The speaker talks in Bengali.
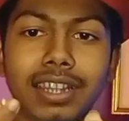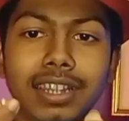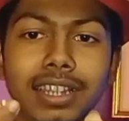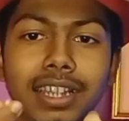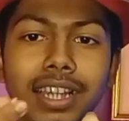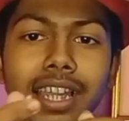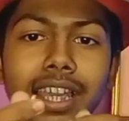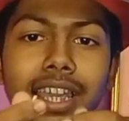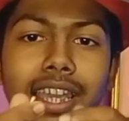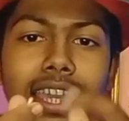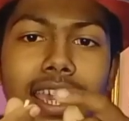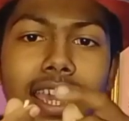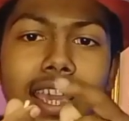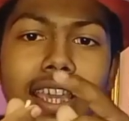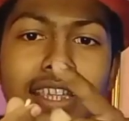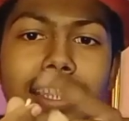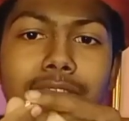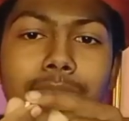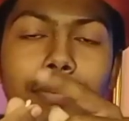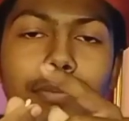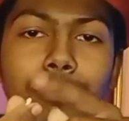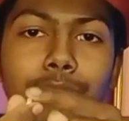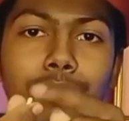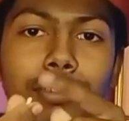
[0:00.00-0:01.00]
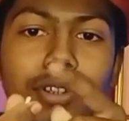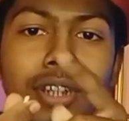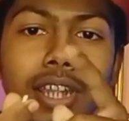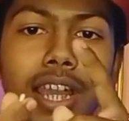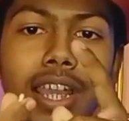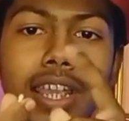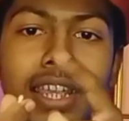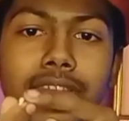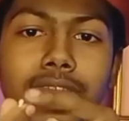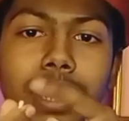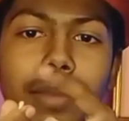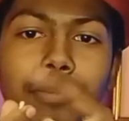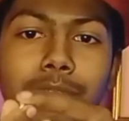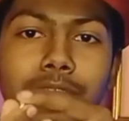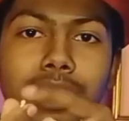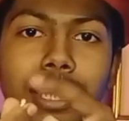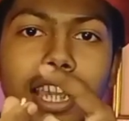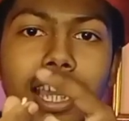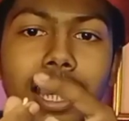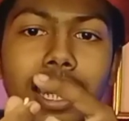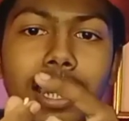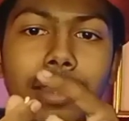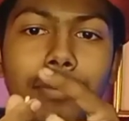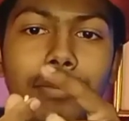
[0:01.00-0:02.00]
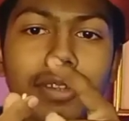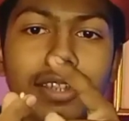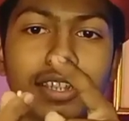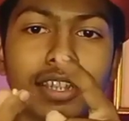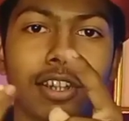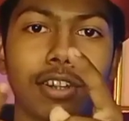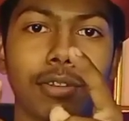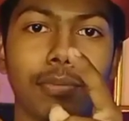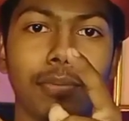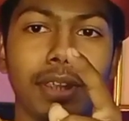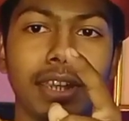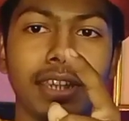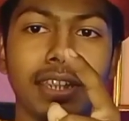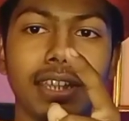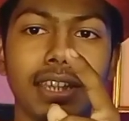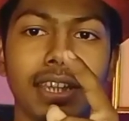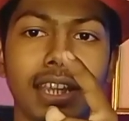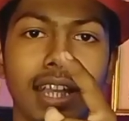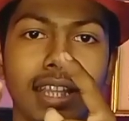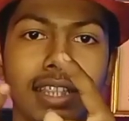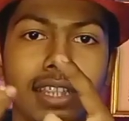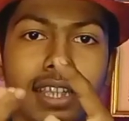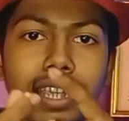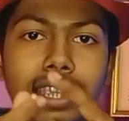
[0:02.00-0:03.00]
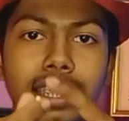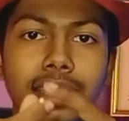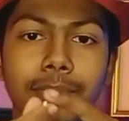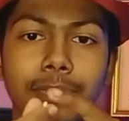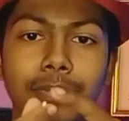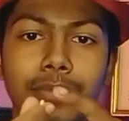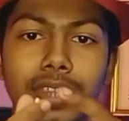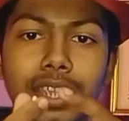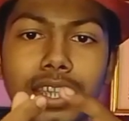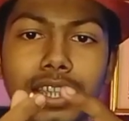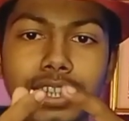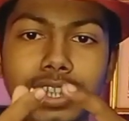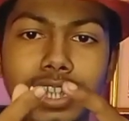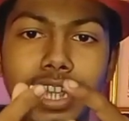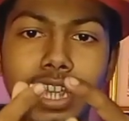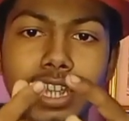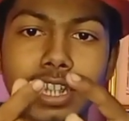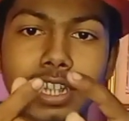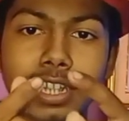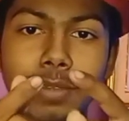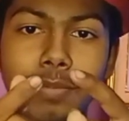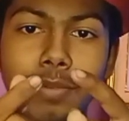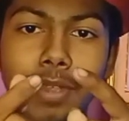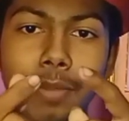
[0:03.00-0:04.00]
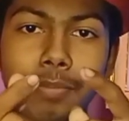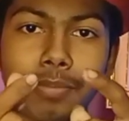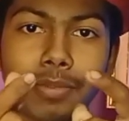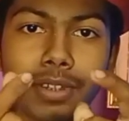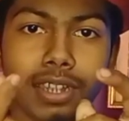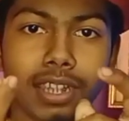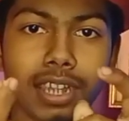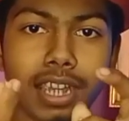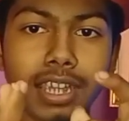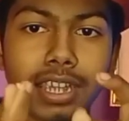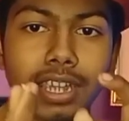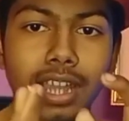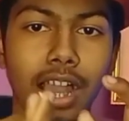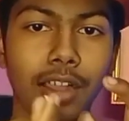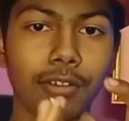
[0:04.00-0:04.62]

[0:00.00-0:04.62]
দিলে এই যে মুখটা এটা আপনি খেয়াল রাখবেন যেন বেরিয়ে না যায় সেই হিসেবে আপনি এই